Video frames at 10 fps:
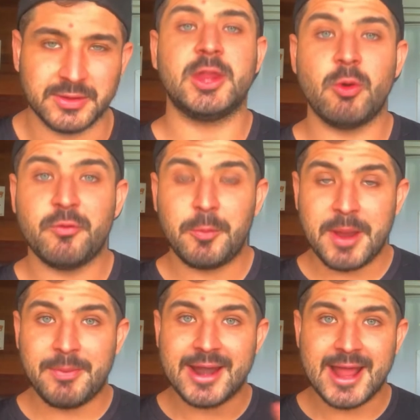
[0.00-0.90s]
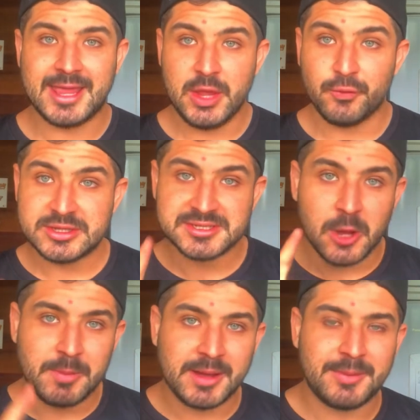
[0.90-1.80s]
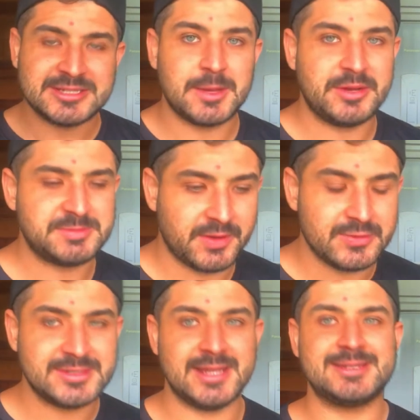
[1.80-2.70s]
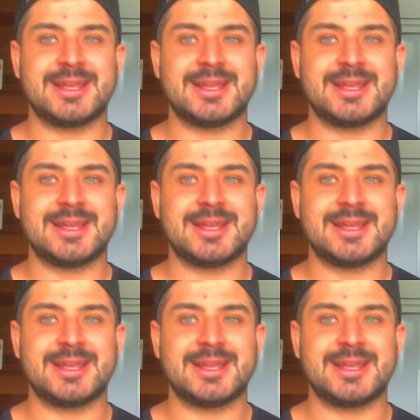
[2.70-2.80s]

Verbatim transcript: Então eu vou preparar aqui, eu vou ensinar passo a passo para vocês.